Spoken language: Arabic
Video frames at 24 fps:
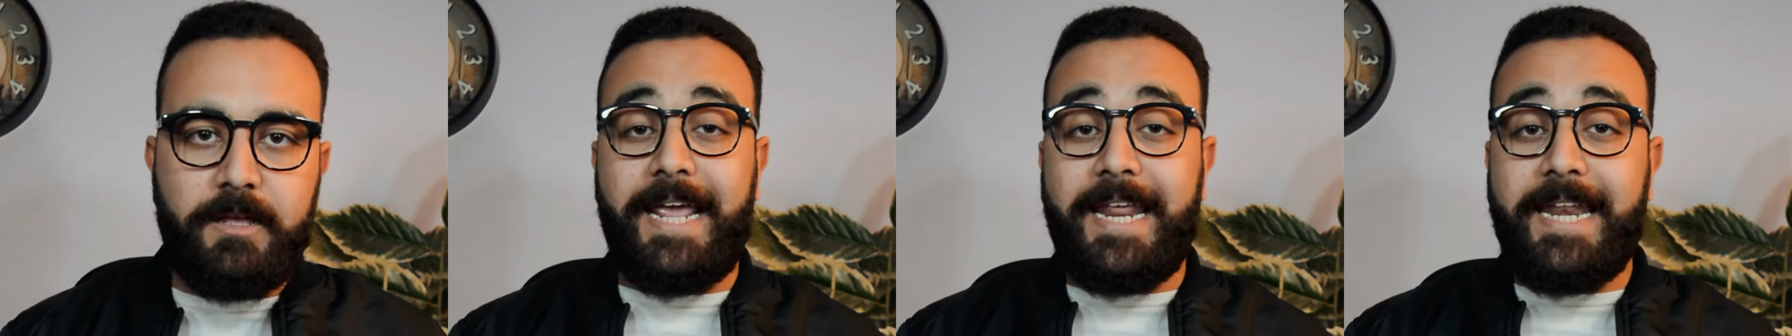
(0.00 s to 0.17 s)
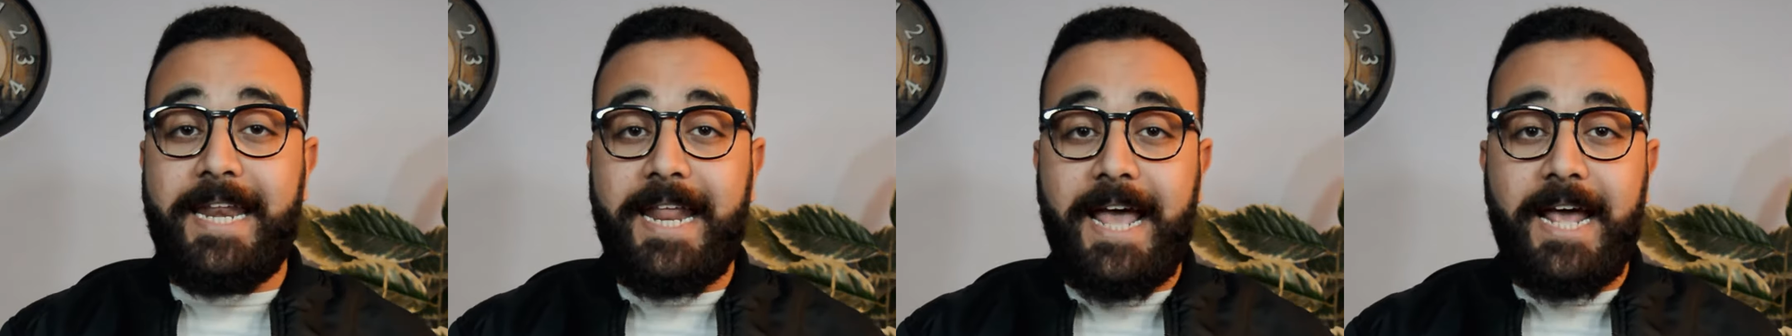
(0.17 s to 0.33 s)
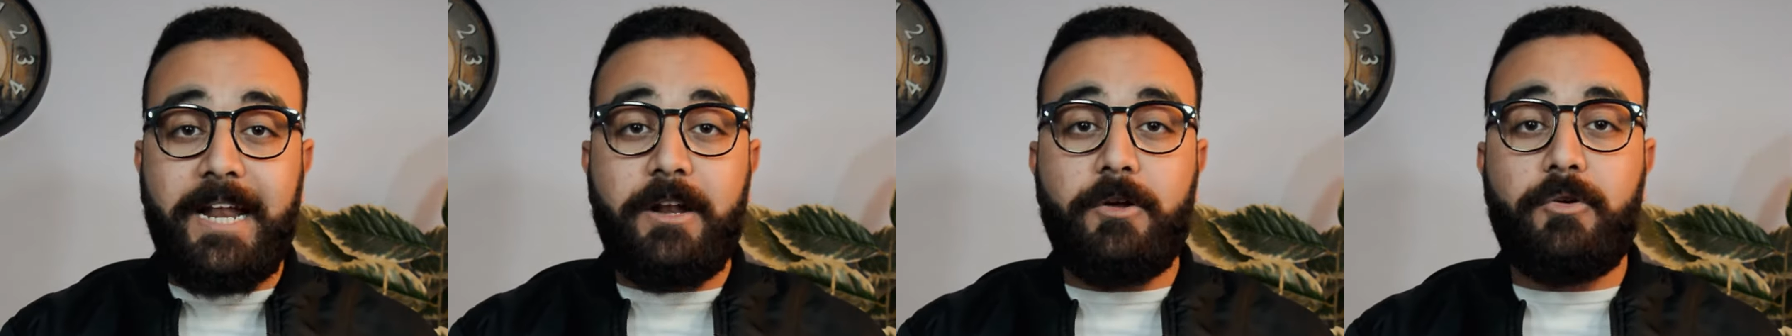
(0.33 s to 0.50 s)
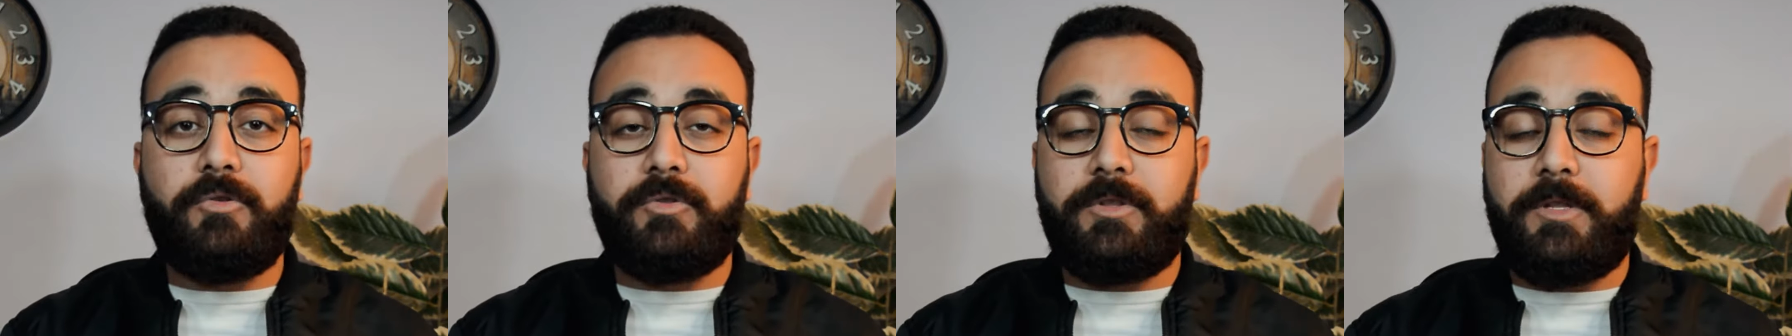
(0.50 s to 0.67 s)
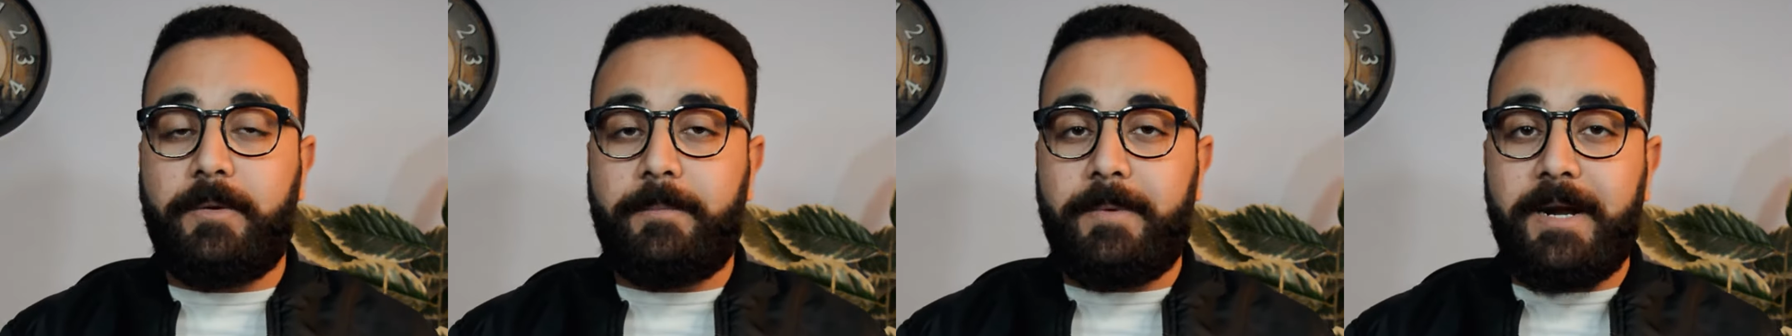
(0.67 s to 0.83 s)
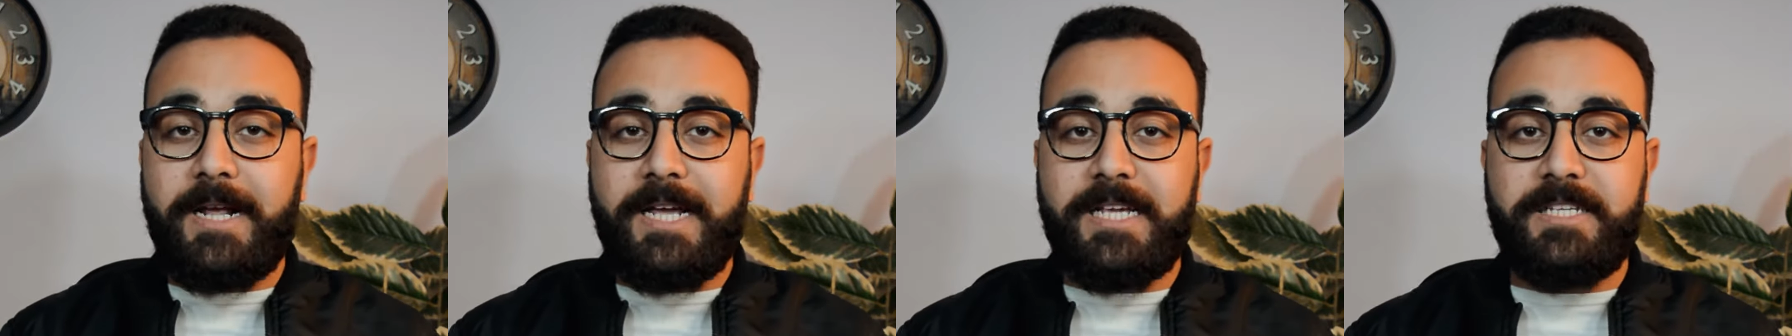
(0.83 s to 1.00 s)
لان انا
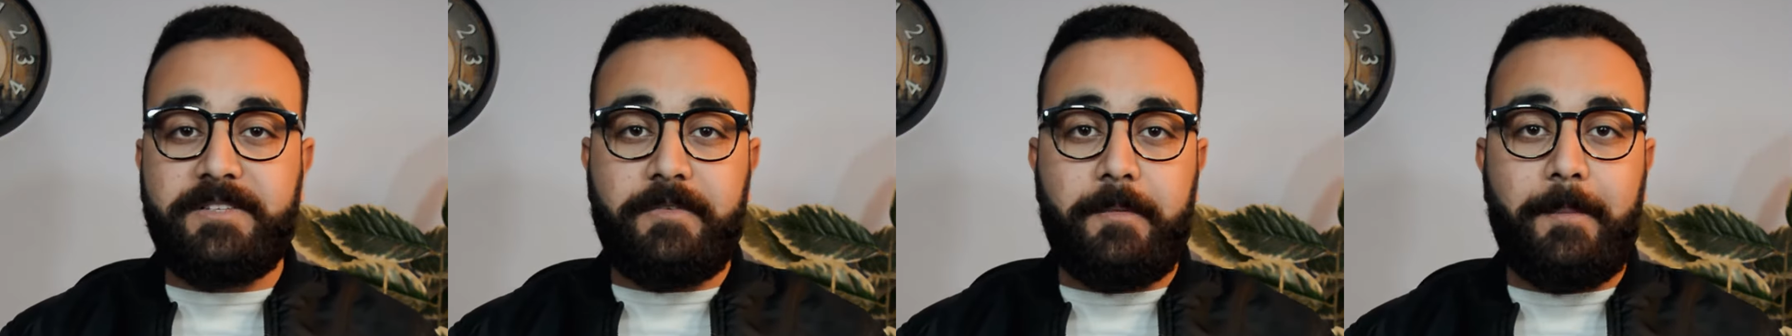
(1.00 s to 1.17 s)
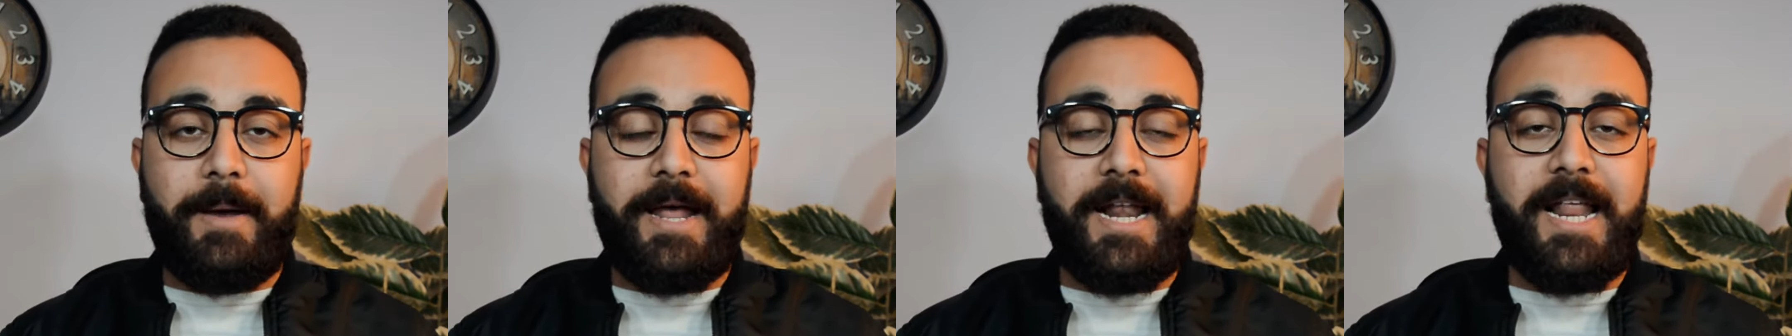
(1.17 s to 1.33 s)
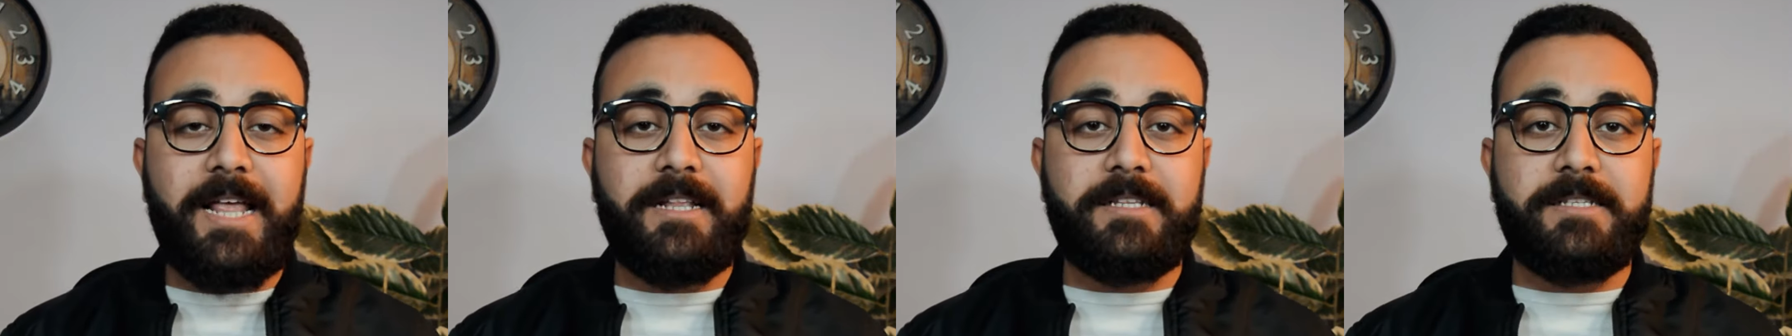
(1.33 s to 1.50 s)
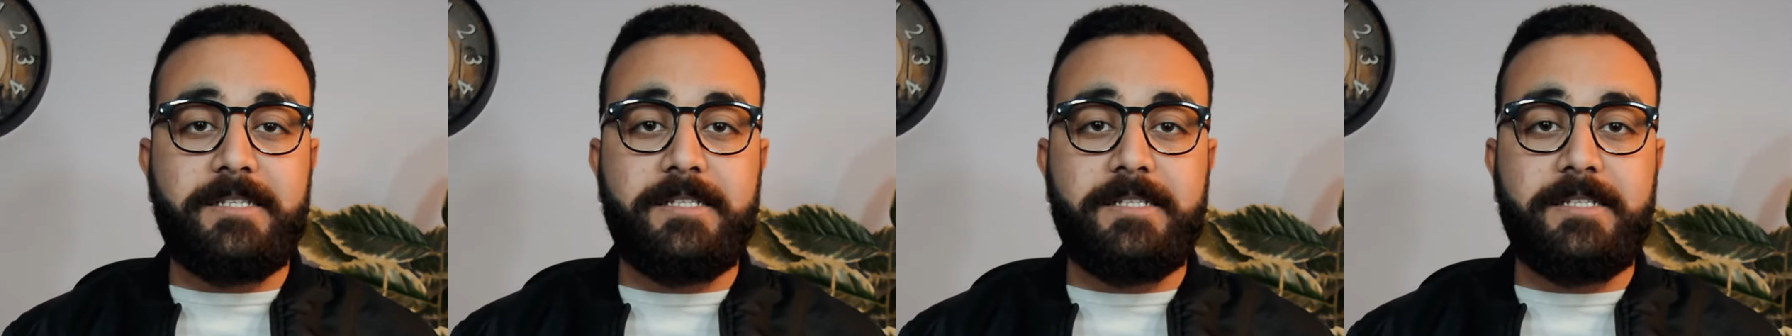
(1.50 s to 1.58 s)
كنت مركز في معلقه